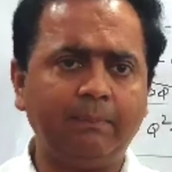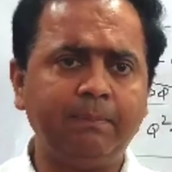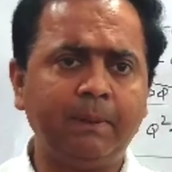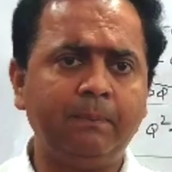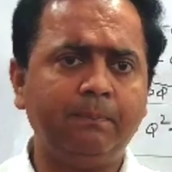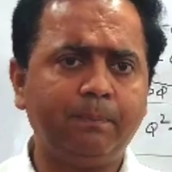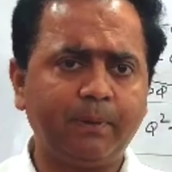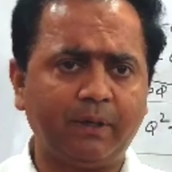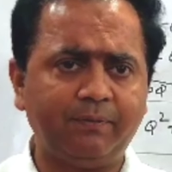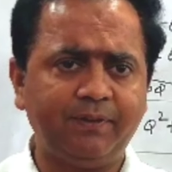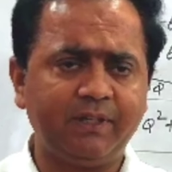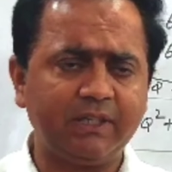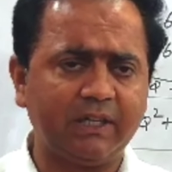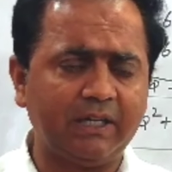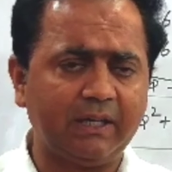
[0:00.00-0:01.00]
अब हम
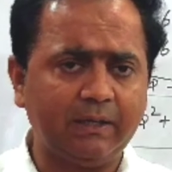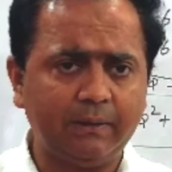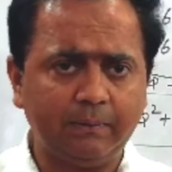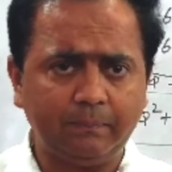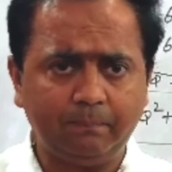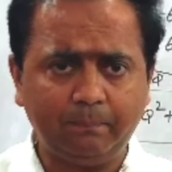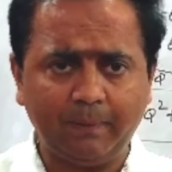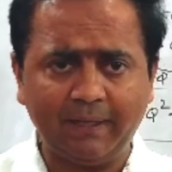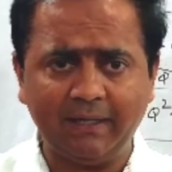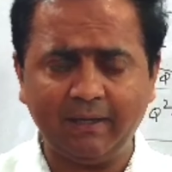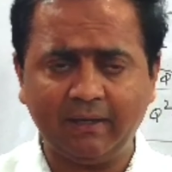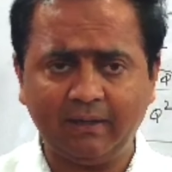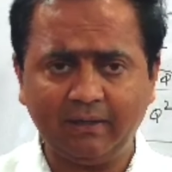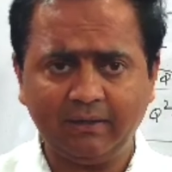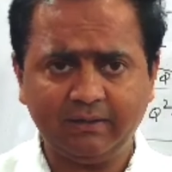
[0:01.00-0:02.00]
प्रॉफिट का
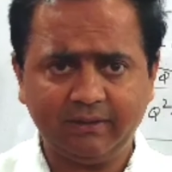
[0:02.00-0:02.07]
पहला